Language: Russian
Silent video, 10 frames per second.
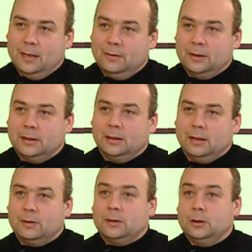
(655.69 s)
вот
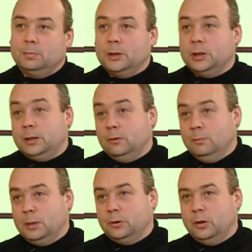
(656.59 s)
Евросоюз прежде всего,
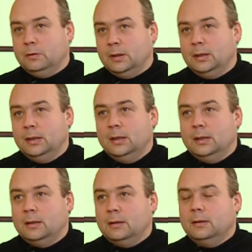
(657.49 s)
Молдова,
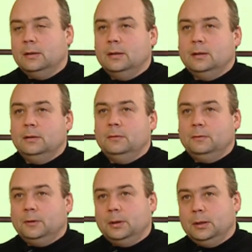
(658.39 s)
Э,
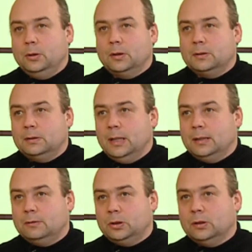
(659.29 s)
идет
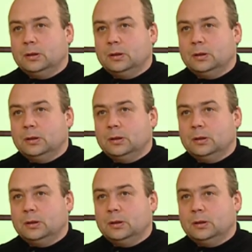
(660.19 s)
вслед, все